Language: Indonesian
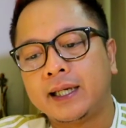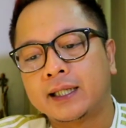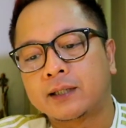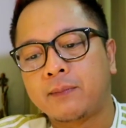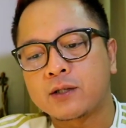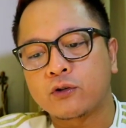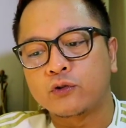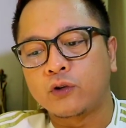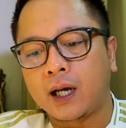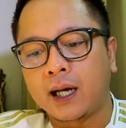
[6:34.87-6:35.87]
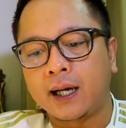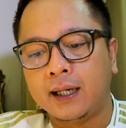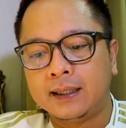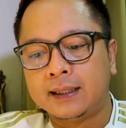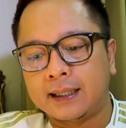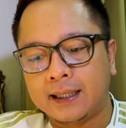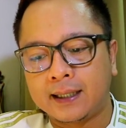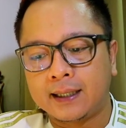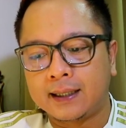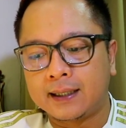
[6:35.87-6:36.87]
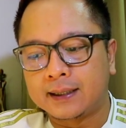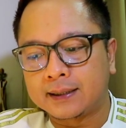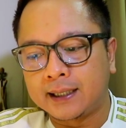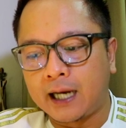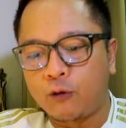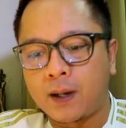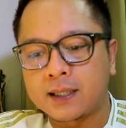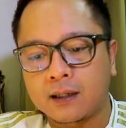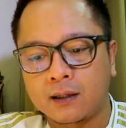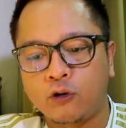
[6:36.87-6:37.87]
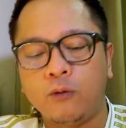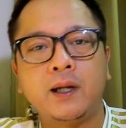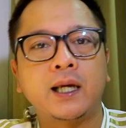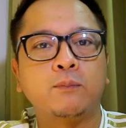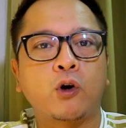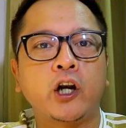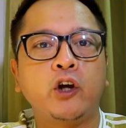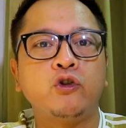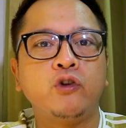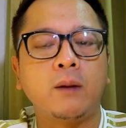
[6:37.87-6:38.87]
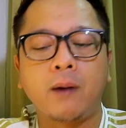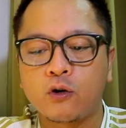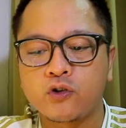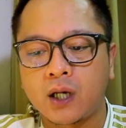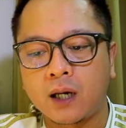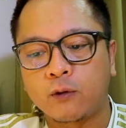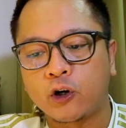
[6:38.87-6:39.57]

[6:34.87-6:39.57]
Ya termasuk juga uh, tidak lupa gue melihat Borneo juga bagus ya.